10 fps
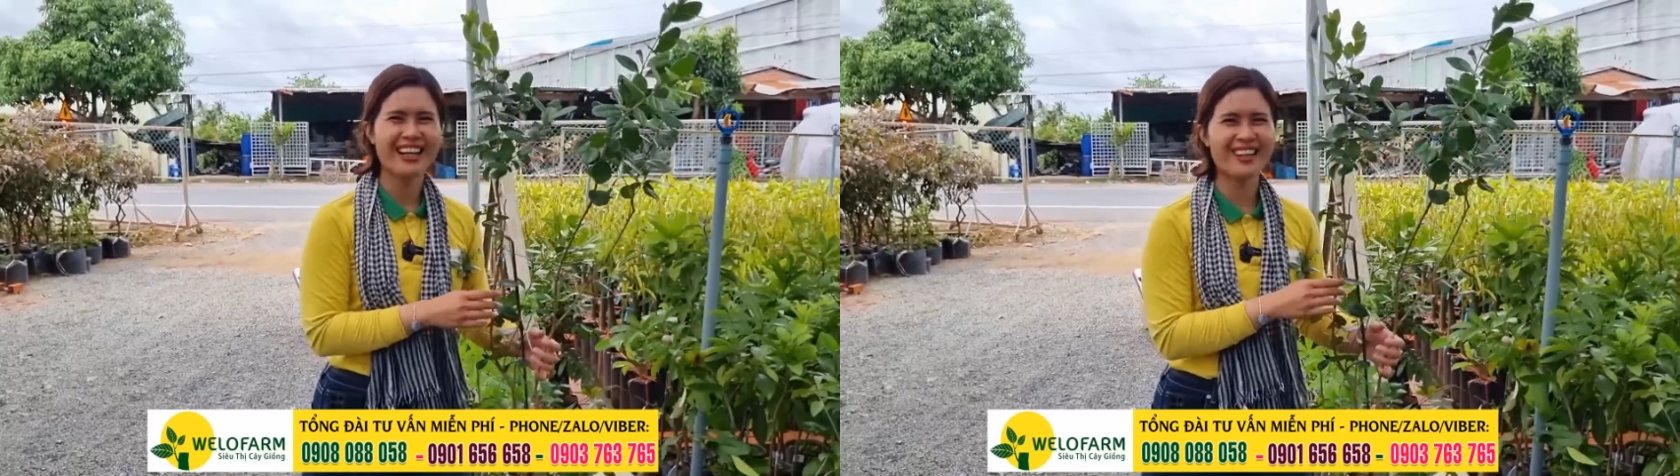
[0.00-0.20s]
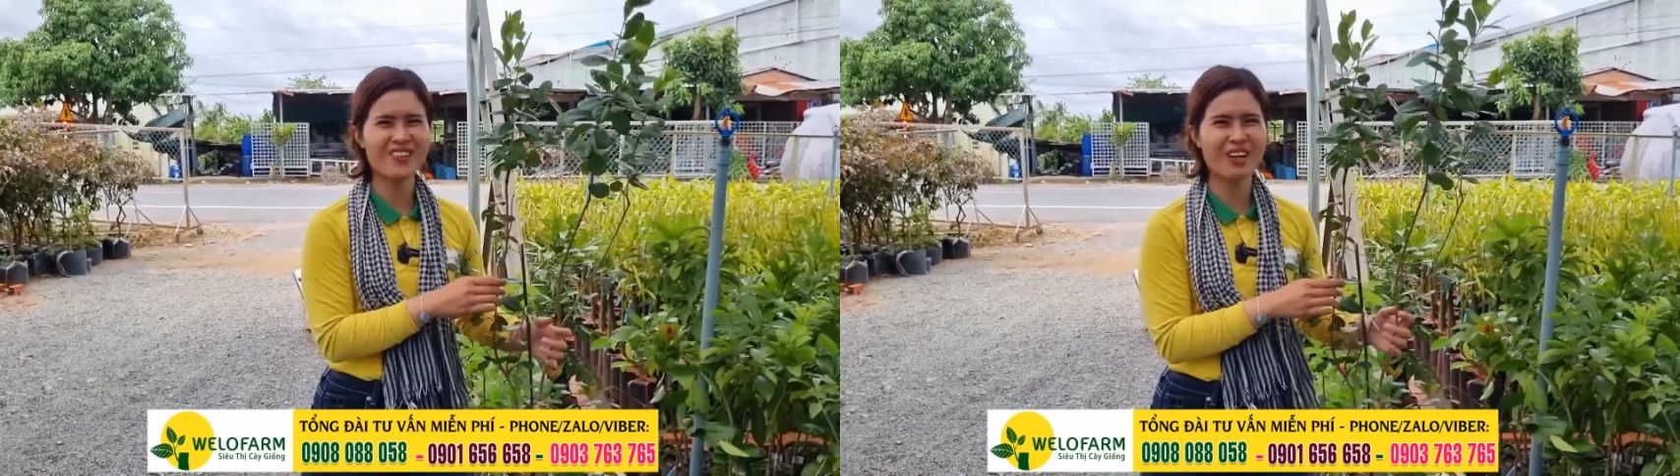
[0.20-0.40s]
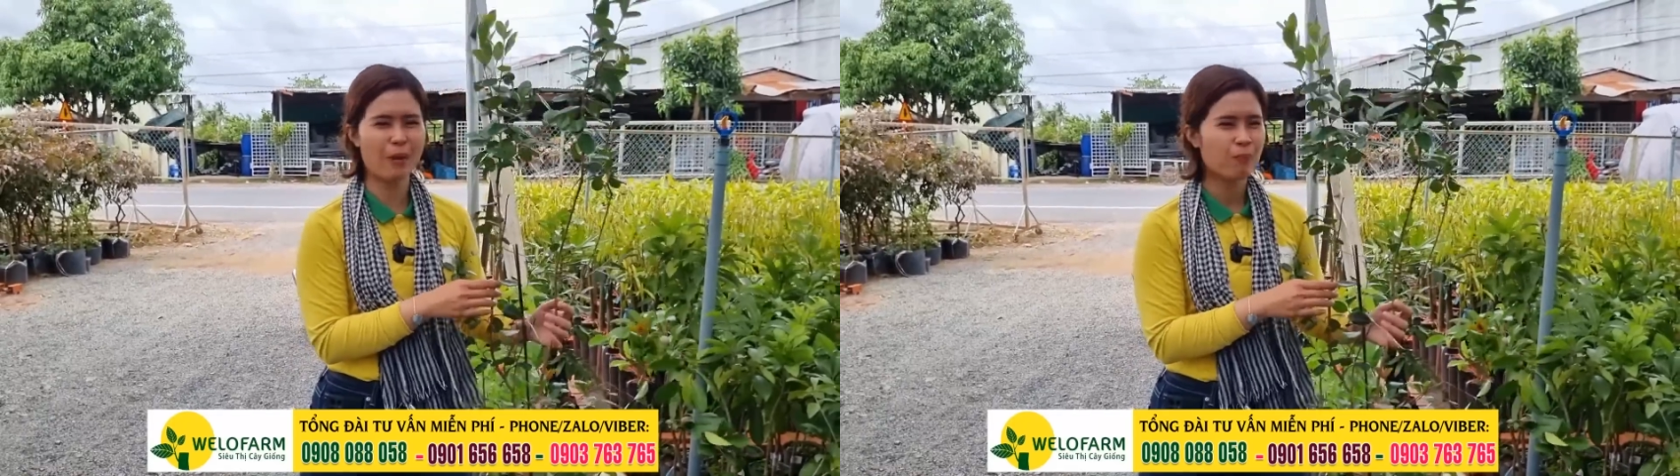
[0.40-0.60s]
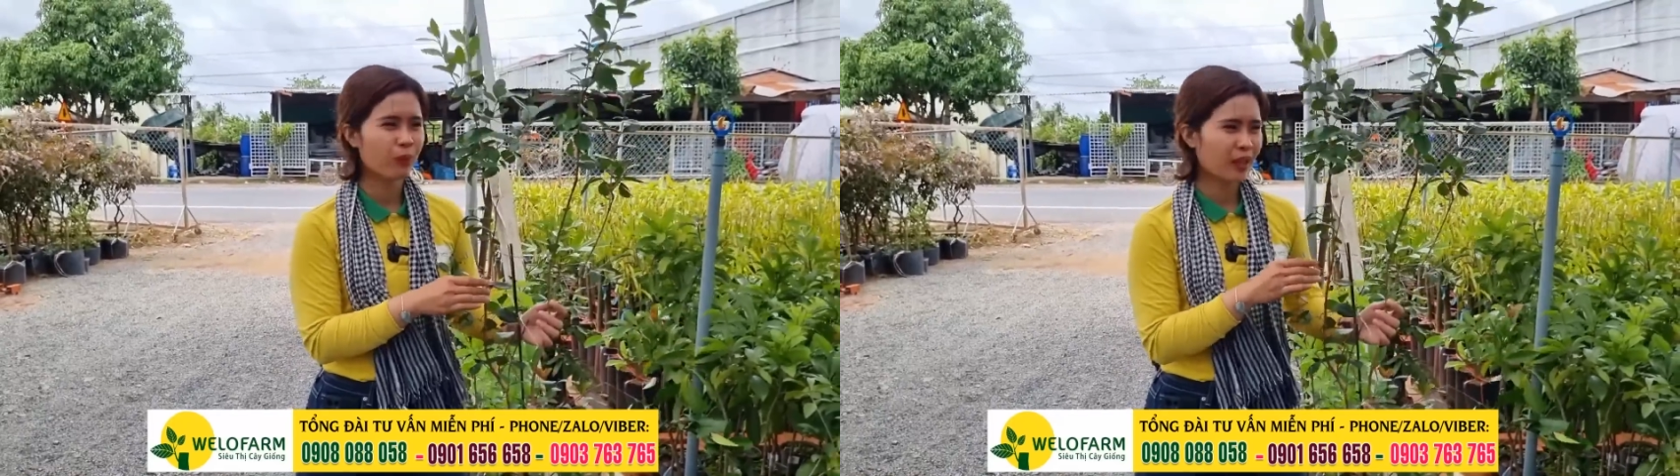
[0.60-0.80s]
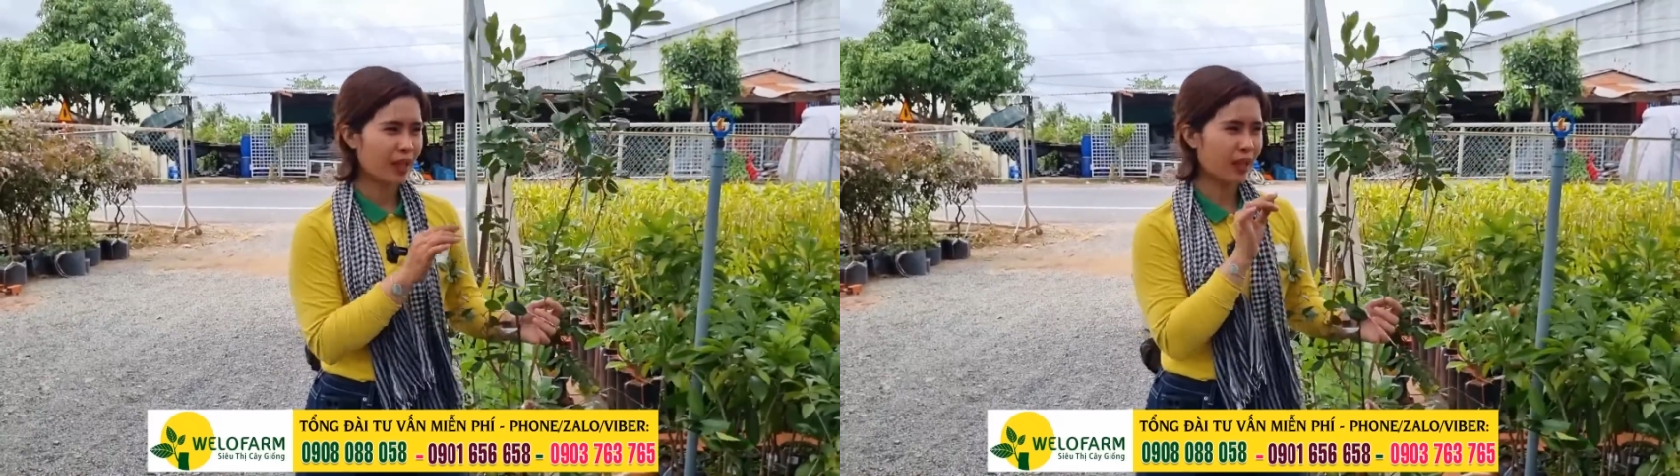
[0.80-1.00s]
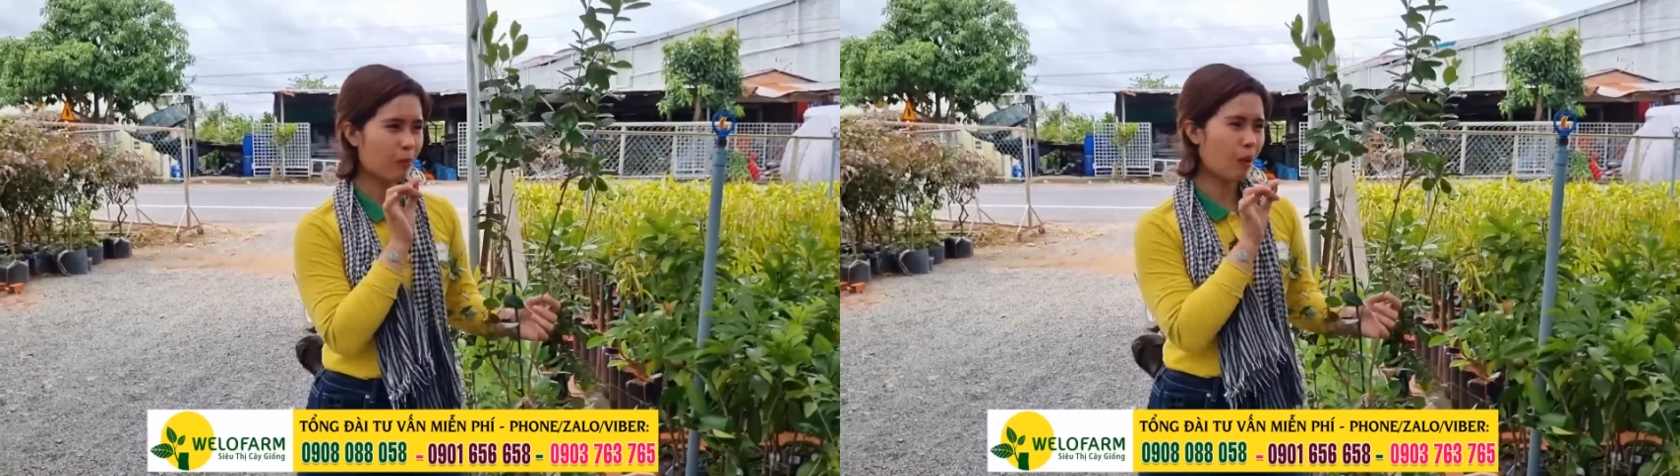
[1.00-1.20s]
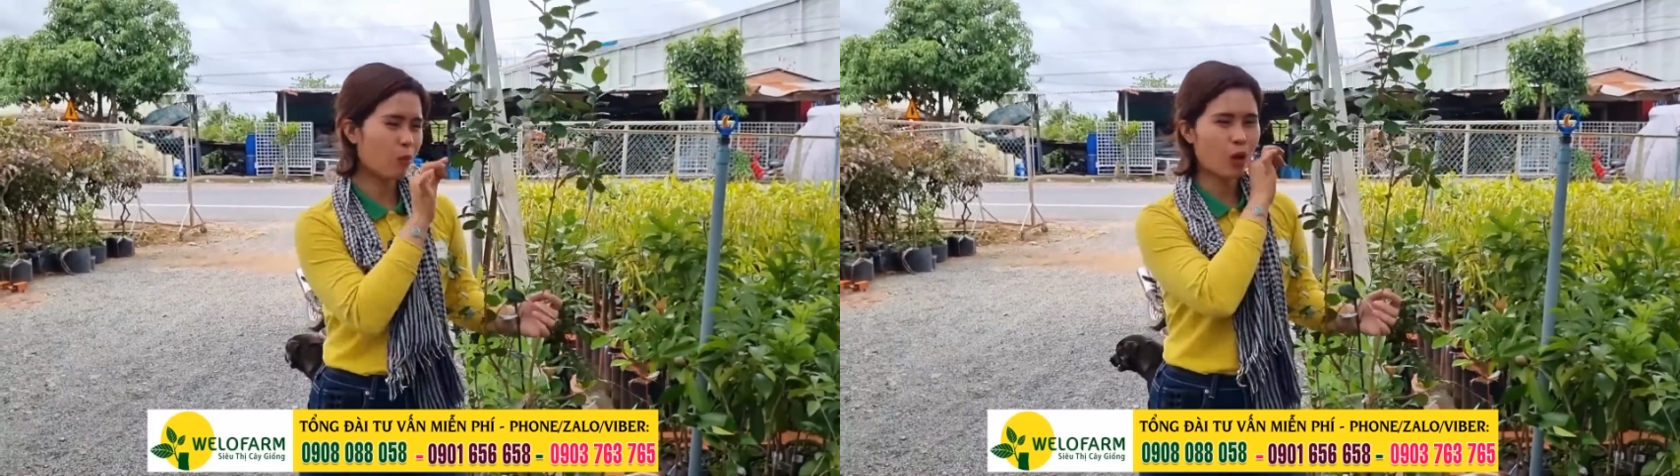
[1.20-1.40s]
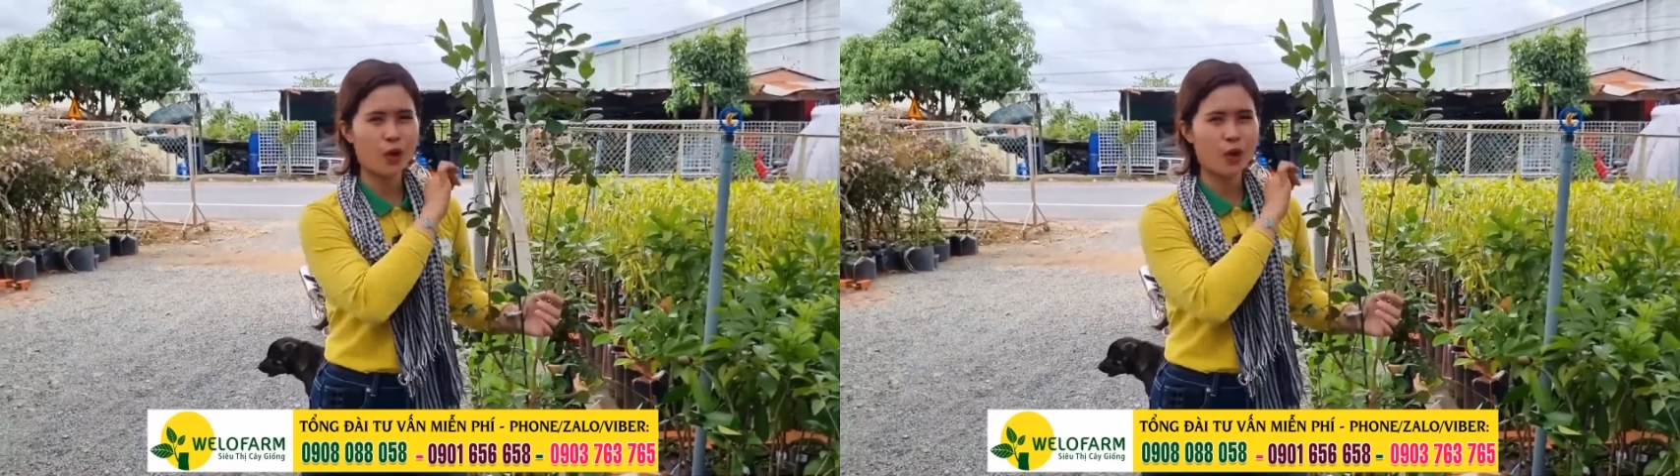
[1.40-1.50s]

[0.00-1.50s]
đúng không ạ và cái bông